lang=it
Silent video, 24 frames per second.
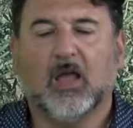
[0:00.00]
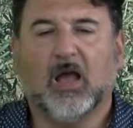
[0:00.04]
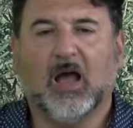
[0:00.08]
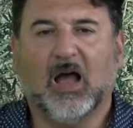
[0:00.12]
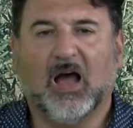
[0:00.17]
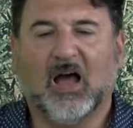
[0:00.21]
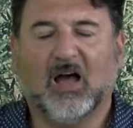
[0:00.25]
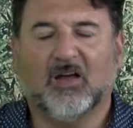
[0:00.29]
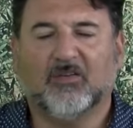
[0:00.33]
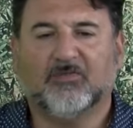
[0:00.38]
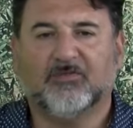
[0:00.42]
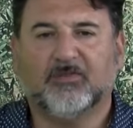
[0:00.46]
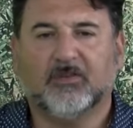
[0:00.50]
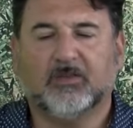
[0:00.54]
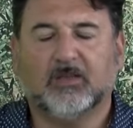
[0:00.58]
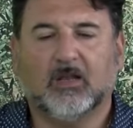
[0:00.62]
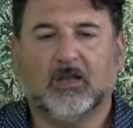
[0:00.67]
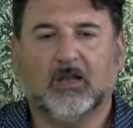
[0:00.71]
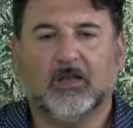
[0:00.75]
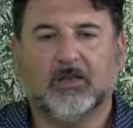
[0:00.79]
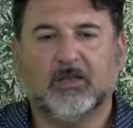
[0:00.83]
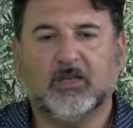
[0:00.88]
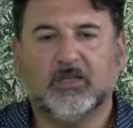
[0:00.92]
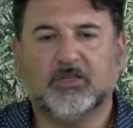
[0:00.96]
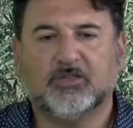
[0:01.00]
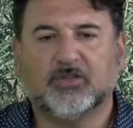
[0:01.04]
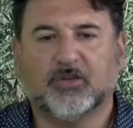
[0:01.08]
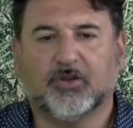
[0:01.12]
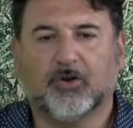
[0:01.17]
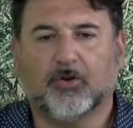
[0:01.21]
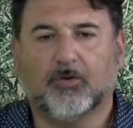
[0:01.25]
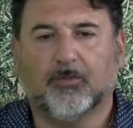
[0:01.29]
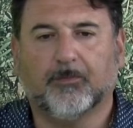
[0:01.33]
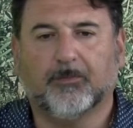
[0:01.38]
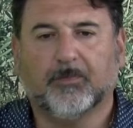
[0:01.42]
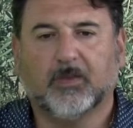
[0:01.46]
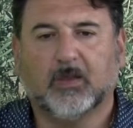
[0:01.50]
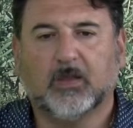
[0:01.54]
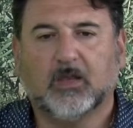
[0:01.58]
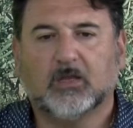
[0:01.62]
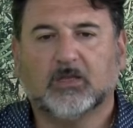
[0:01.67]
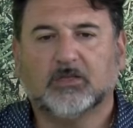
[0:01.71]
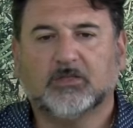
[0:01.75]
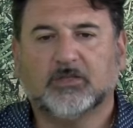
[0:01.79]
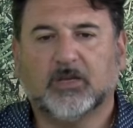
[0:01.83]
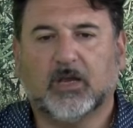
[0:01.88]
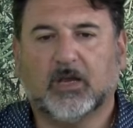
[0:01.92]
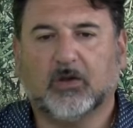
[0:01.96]
Afi della Nigero.
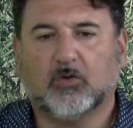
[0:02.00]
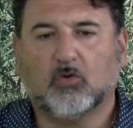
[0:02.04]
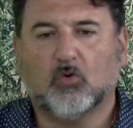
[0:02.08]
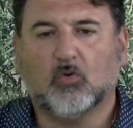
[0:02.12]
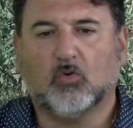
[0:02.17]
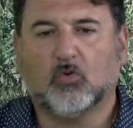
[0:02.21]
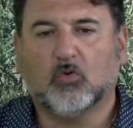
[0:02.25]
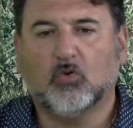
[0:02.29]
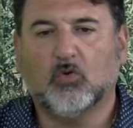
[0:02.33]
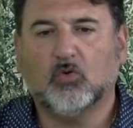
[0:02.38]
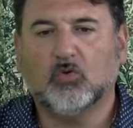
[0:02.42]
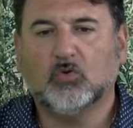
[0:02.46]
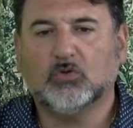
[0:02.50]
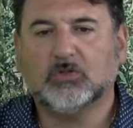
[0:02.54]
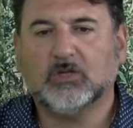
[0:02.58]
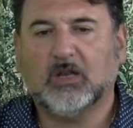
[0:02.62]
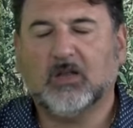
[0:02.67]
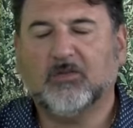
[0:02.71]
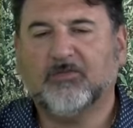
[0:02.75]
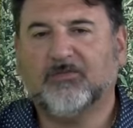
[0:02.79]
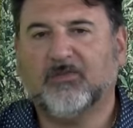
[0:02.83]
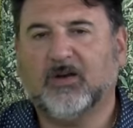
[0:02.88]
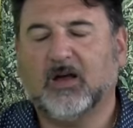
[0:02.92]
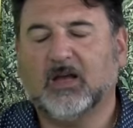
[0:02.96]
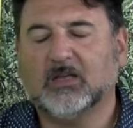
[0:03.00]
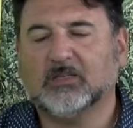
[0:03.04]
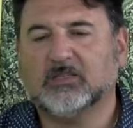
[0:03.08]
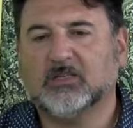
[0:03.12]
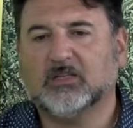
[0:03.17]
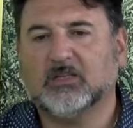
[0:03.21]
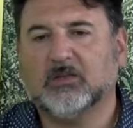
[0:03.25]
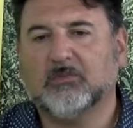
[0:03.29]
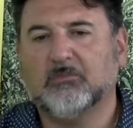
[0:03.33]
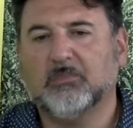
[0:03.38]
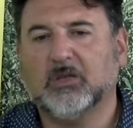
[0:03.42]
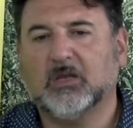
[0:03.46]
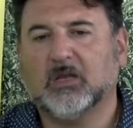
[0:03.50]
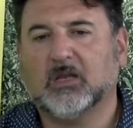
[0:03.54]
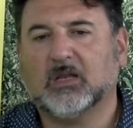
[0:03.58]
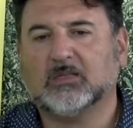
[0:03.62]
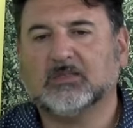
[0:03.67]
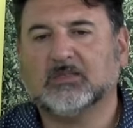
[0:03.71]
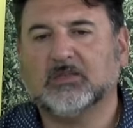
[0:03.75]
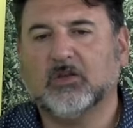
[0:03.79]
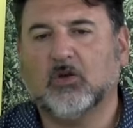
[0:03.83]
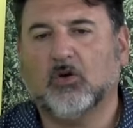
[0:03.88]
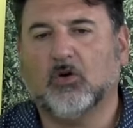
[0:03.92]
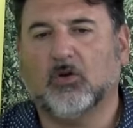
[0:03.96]
Si è conclusa la fase di
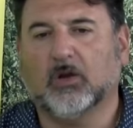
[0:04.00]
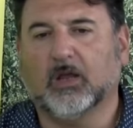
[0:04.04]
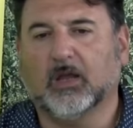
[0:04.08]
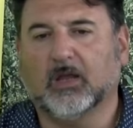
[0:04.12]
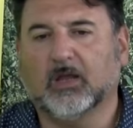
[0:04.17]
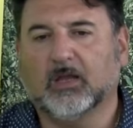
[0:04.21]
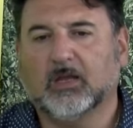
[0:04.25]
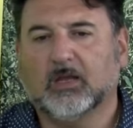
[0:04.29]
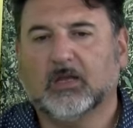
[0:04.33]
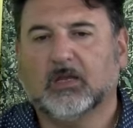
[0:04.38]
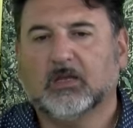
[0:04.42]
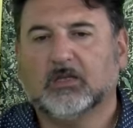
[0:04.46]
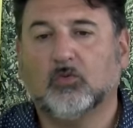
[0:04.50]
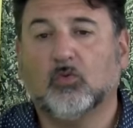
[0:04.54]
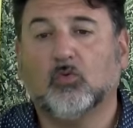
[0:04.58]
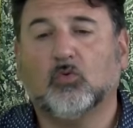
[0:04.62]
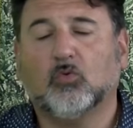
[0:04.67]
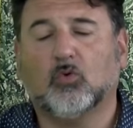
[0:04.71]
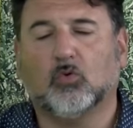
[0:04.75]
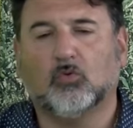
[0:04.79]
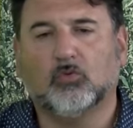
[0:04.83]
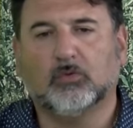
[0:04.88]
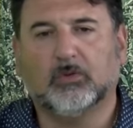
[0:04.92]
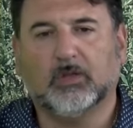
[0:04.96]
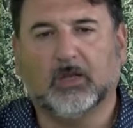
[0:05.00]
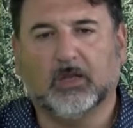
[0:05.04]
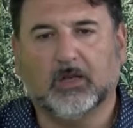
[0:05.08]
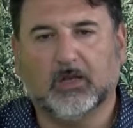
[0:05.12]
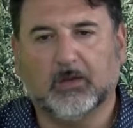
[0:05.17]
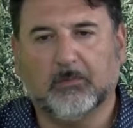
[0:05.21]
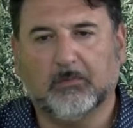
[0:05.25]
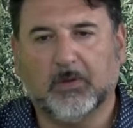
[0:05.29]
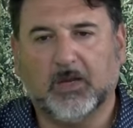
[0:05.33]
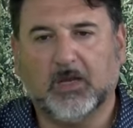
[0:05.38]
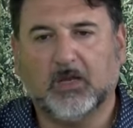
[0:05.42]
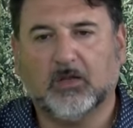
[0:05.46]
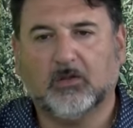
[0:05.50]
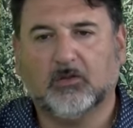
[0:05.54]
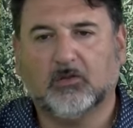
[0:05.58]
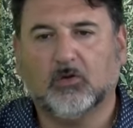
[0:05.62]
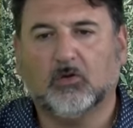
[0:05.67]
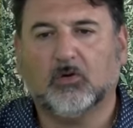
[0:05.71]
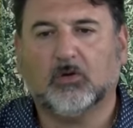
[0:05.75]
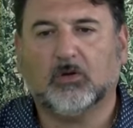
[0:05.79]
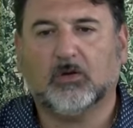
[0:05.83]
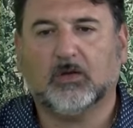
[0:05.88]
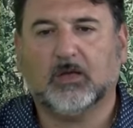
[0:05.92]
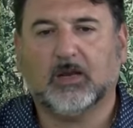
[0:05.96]
migrazione, un
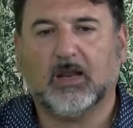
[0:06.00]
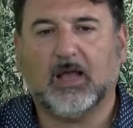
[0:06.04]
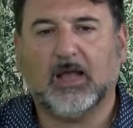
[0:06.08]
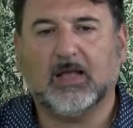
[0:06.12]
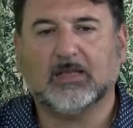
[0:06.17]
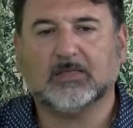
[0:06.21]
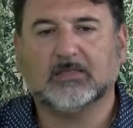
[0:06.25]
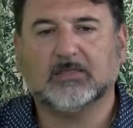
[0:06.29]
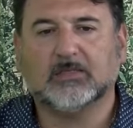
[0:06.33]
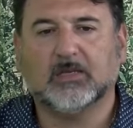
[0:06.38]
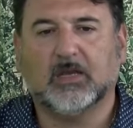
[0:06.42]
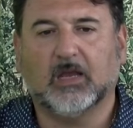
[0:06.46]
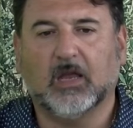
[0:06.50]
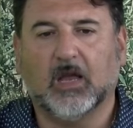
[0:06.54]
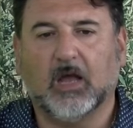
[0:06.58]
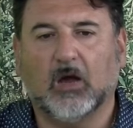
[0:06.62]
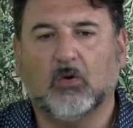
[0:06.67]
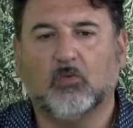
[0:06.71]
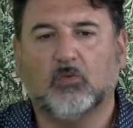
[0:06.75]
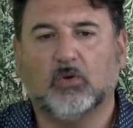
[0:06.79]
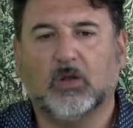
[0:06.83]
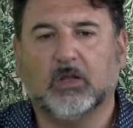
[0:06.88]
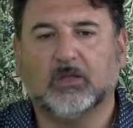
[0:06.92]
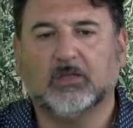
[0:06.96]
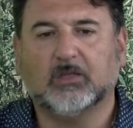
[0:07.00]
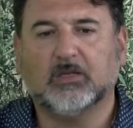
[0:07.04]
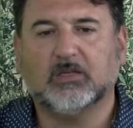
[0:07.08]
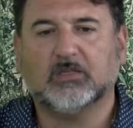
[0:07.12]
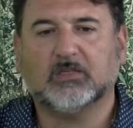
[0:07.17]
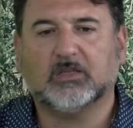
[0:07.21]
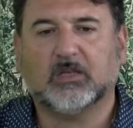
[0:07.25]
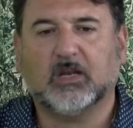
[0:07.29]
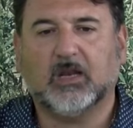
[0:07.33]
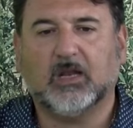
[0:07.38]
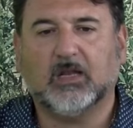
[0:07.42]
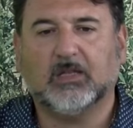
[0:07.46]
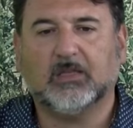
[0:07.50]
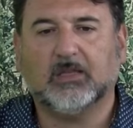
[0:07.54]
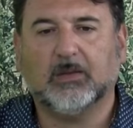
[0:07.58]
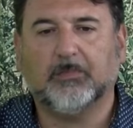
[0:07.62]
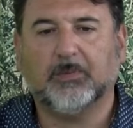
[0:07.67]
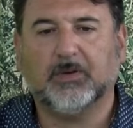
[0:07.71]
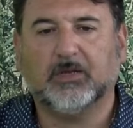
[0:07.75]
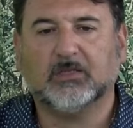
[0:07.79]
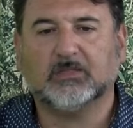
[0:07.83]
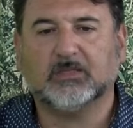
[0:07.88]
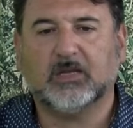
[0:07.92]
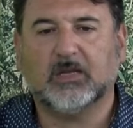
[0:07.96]
contenimento grazie a una discreta
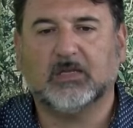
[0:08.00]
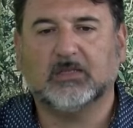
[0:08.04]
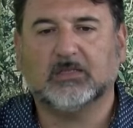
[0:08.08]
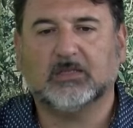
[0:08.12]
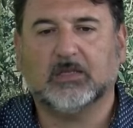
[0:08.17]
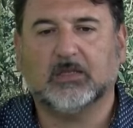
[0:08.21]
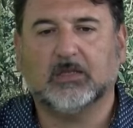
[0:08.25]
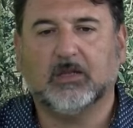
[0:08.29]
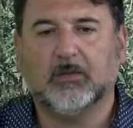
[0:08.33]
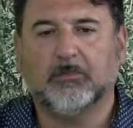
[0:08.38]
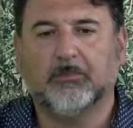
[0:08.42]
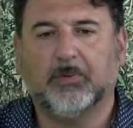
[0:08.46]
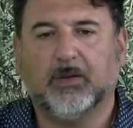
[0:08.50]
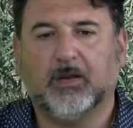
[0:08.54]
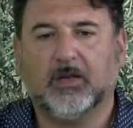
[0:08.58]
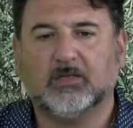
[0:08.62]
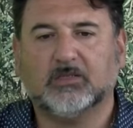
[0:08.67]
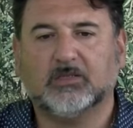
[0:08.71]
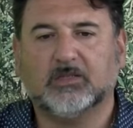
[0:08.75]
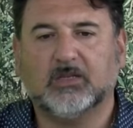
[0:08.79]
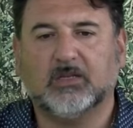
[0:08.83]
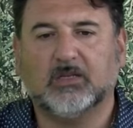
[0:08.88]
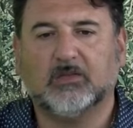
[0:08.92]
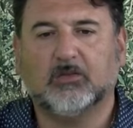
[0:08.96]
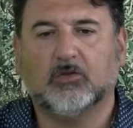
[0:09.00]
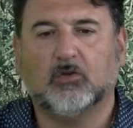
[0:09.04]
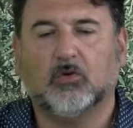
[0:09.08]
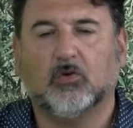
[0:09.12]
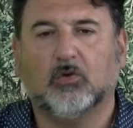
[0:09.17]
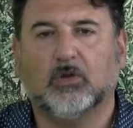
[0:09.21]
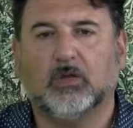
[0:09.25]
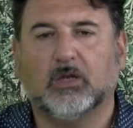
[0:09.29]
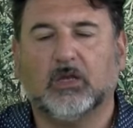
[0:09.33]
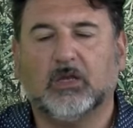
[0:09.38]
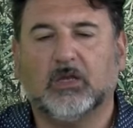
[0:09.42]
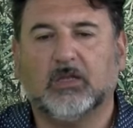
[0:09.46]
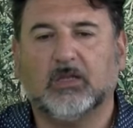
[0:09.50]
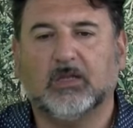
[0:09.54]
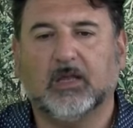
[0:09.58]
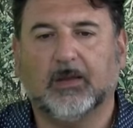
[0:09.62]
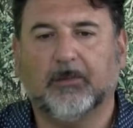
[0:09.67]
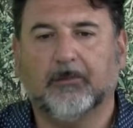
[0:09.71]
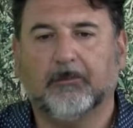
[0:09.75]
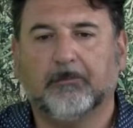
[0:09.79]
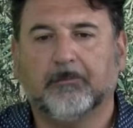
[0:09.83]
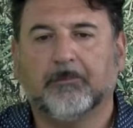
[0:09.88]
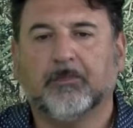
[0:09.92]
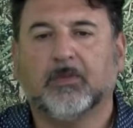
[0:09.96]
presenza del parassito
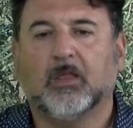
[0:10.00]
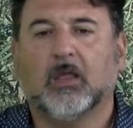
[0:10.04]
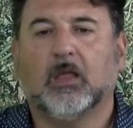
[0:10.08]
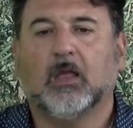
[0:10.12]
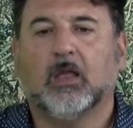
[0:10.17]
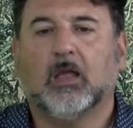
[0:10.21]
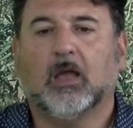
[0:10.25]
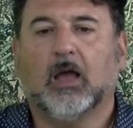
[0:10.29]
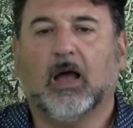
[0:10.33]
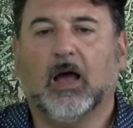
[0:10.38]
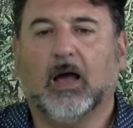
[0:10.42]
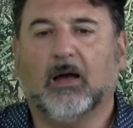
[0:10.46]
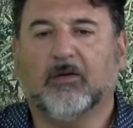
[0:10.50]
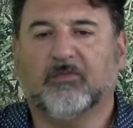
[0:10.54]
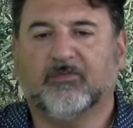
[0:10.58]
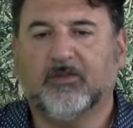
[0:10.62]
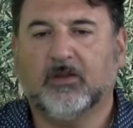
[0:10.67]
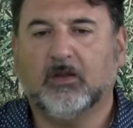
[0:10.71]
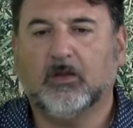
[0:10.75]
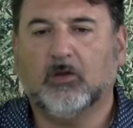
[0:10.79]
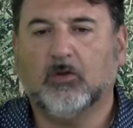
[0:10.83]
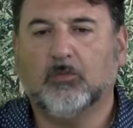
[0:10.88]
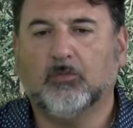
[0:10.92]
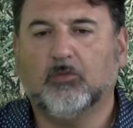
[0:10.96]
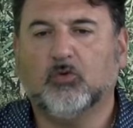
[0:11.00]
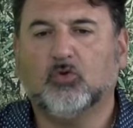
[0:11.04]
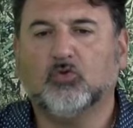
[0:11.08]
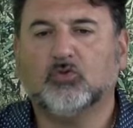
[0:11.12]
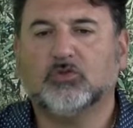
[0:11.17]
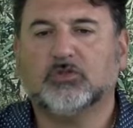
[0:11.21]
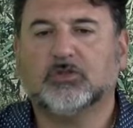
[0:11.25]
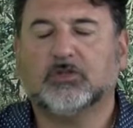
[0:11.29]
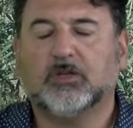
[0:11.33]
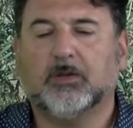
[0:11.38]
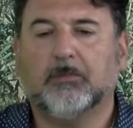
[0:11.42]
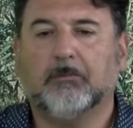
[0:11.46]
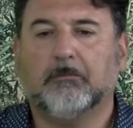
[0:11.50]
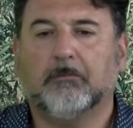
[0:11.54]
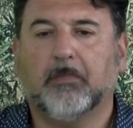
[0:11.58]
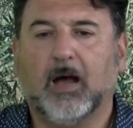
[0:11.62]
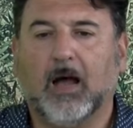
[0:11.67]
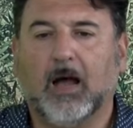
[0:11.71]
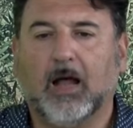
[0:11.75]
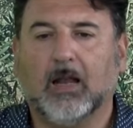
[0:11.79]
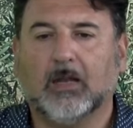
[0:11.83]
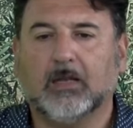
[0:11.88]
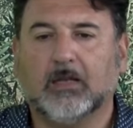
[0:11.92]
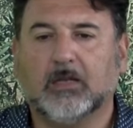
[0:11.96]
Ide. Afilimus
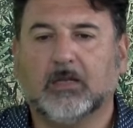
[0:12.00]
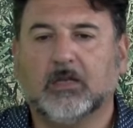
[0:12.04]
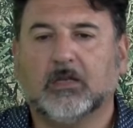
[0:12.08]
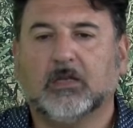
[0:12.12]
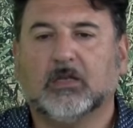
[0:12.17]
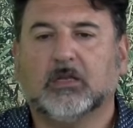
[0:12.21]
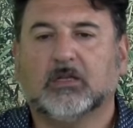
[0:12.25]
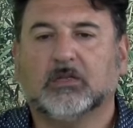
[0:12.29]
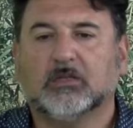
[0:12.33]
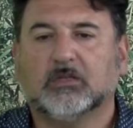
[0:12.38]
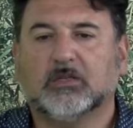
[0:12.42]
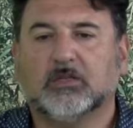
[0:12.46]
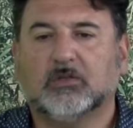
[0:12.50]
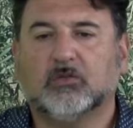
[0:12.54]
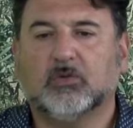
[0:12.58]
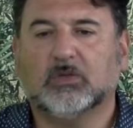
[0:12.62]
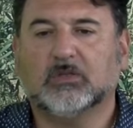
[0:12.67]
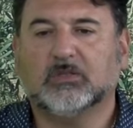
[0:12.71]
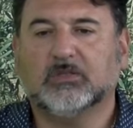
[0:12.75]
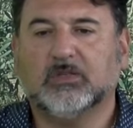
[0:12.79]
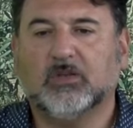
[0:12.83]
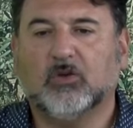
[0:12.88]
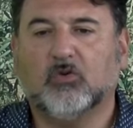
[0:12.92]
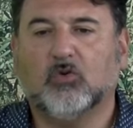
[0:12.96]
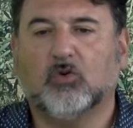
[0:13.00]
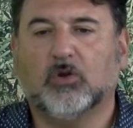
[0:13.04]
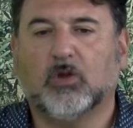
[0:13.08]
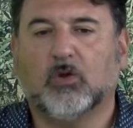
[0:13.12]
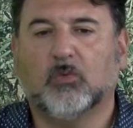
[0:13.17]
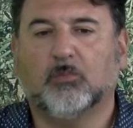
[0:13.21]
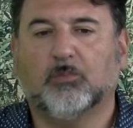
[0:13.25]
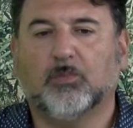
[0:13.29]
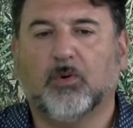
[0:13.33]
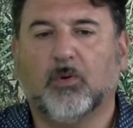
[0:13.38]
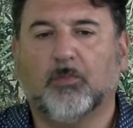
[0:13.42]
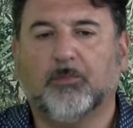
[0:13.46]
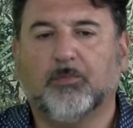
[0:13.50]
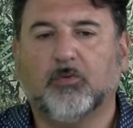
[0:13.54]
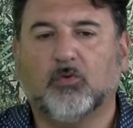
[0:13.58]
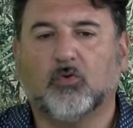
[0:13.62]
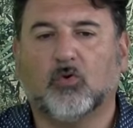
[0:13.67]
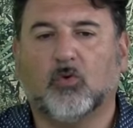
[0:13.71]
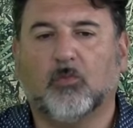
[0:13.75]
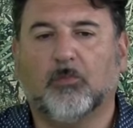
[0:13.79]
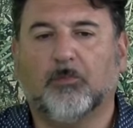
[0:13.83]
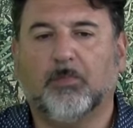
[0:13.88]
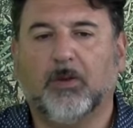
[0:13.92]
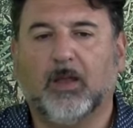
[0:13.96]
mali, situazione un po'
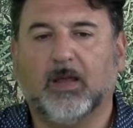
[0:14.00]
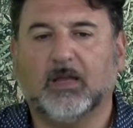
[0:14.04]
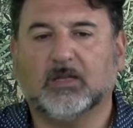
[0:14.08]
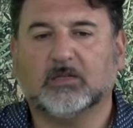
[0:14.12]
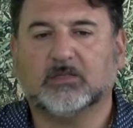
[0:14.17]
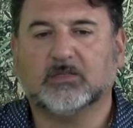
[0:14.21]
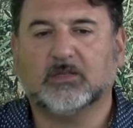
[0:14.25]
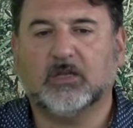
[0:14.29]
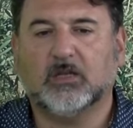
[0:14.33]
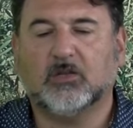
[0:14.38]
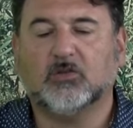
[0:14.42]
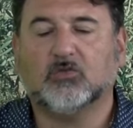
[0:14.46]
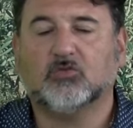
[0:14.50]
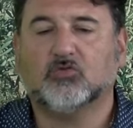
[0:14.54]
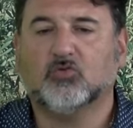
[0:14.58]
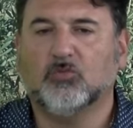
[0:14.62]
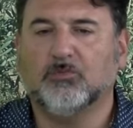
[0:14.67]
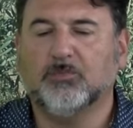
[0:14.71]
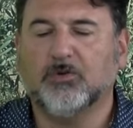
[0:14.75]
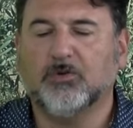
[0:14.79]
più complessa sul